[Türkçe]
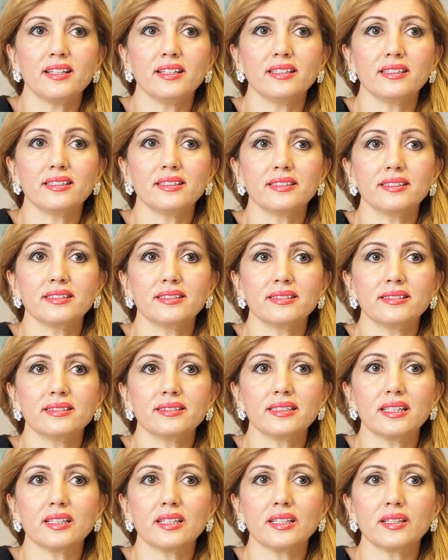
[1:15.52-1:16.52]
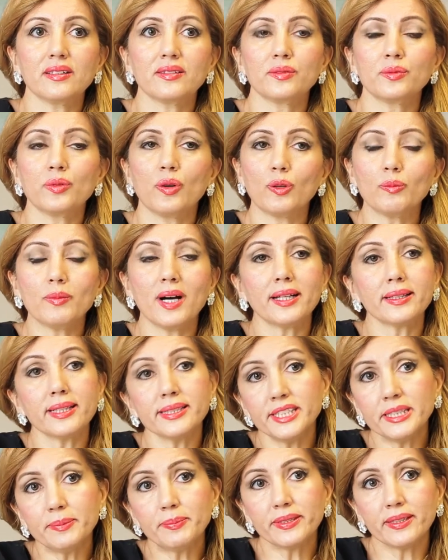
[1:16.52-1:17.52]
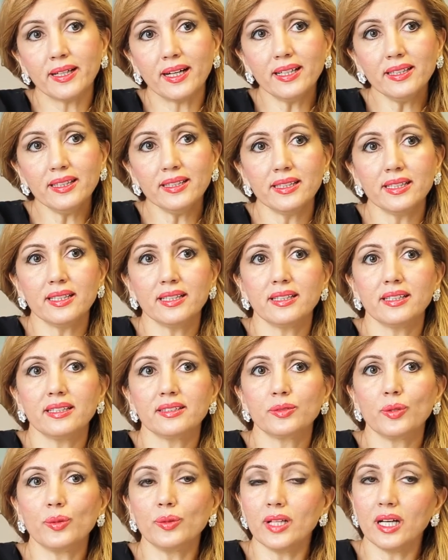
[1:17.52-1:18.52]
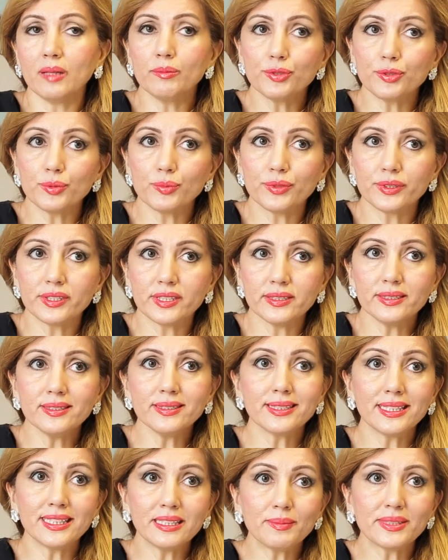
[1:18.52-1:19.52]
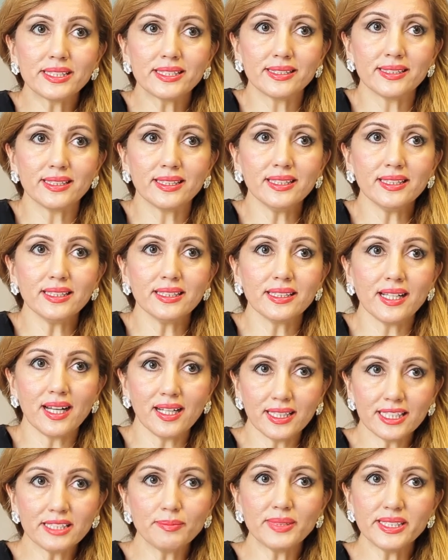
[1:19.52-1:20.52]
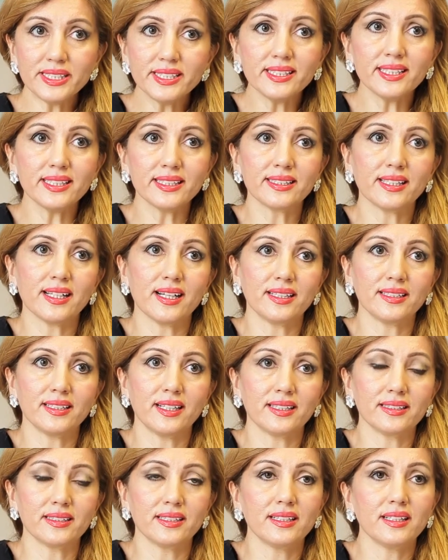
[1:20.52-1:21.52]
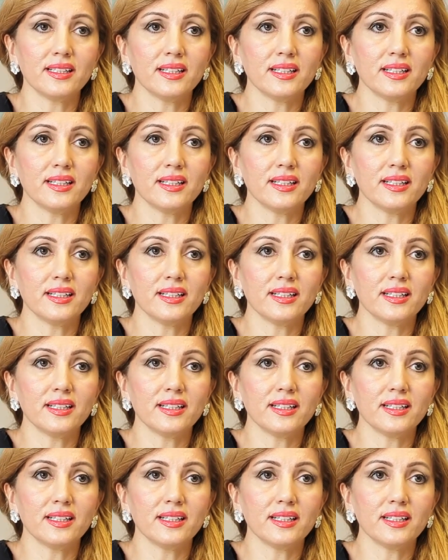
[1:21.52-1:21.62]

E, normalde spiral döllenmiş yumurtanın rahim içine yerleşmesini engeller.